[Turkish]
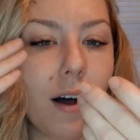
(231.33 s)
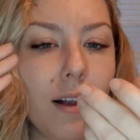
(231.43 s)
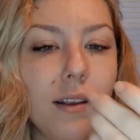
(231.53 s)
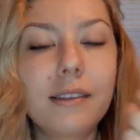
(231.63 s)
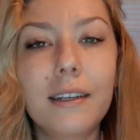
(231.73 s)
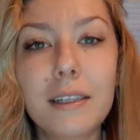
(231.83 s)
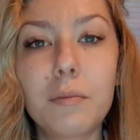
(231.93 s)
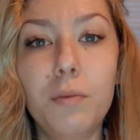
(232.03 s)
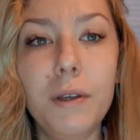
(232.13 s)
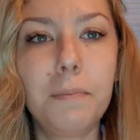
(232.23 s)
Allah'tan ki
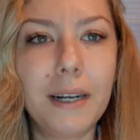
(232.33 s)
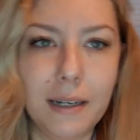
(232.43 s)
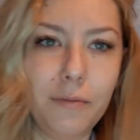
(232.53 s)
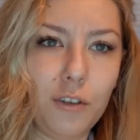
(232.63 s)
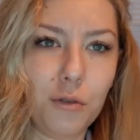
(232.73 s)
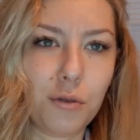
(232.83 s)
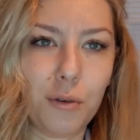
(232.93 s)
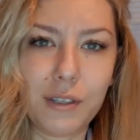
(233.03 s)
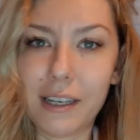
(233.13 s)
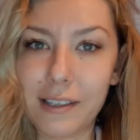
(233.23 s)
bu bir bakım videosu,
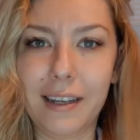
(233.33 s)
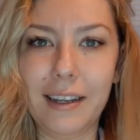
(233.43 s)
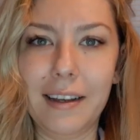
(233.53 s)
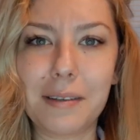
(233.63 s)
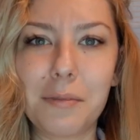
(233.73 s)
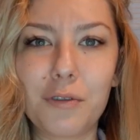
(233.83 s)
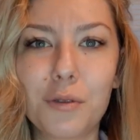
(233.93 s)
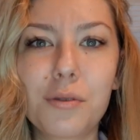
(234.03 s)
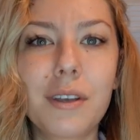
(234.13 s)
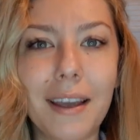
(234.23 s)
böyle saç şekillendirme
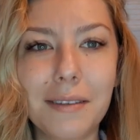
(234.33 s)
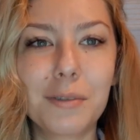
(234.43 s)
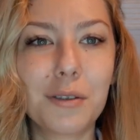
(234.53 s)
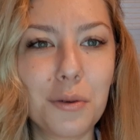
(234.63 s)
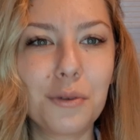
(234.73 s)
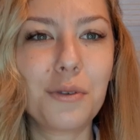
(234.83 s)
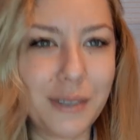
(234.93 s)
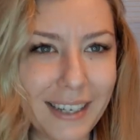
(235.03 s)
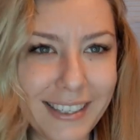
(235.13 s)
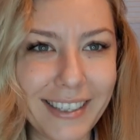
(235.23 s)
videosu. Kendimizi sonunda
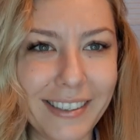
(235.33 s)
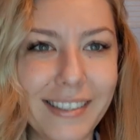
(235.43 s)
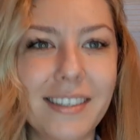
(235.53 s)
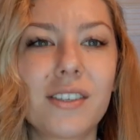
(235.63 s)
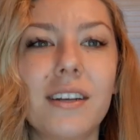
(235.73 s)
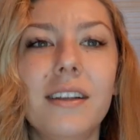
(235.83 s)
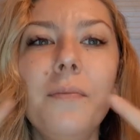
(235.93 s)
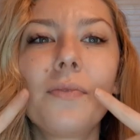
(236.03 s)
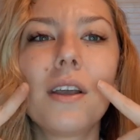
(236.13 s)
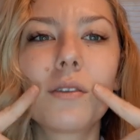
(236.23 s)
güzel hissedeceğiz inşallah.
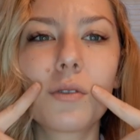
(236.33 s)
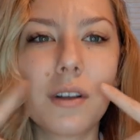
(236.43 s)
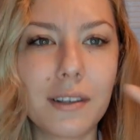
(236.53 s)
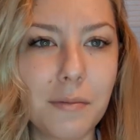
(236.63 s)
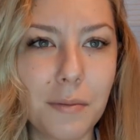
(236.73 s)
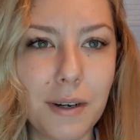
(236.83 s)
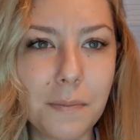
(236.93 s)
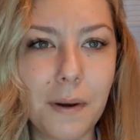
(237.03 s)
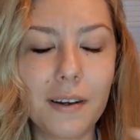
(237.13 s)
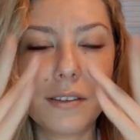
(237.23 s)
Dudaklarıma biraz
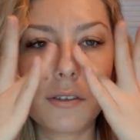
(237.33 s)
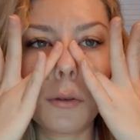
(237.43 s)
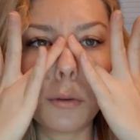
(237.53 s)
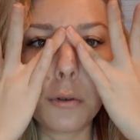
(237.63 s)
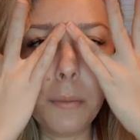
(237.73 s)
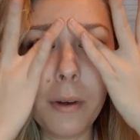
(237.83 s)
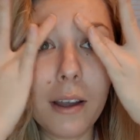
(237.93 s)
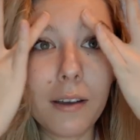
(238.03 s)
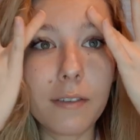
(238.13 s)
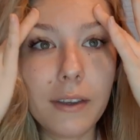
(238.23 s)
parlatıcı sürdüm
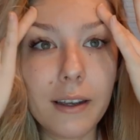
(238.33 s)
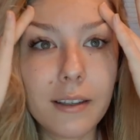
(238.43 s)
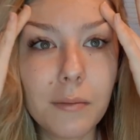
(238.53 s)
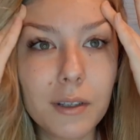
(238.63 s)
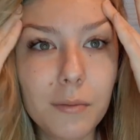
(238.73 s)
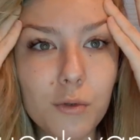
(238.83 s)
ve dayanamadım.